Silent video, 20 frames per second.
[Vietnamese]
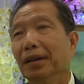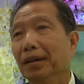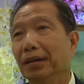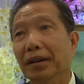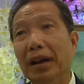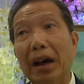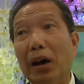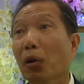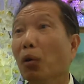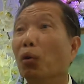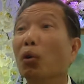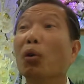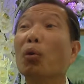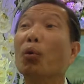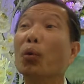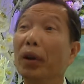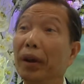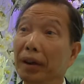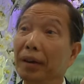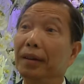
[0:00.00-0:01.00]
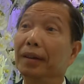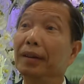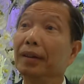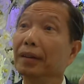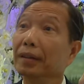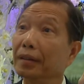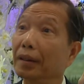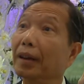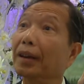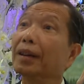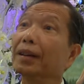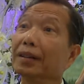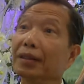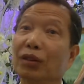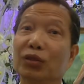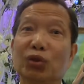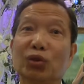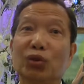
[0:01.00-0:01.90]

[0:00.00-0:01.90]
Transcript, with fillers: đều có quyền nhá tôi,